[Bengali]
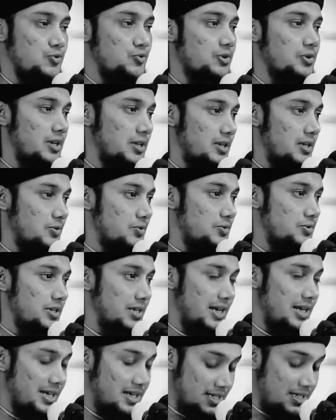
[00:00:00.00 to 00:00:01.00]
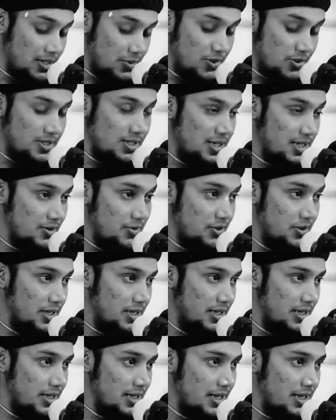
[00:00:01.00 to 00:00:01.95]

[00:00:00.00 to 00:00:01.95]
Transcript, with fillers: সুক্রিয়া আদায় করছি এইটা ওসিলা করে